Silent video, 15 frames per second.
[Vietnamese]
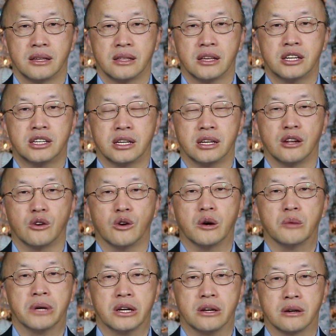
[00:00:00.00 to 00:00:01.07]
thế chỉ lũ ô
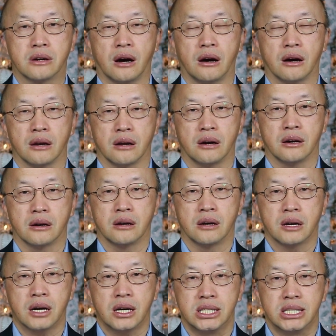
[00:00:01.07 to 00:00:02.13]
phê được có là
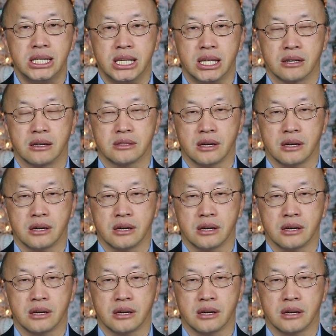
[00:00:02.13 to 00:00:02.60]
chỉ có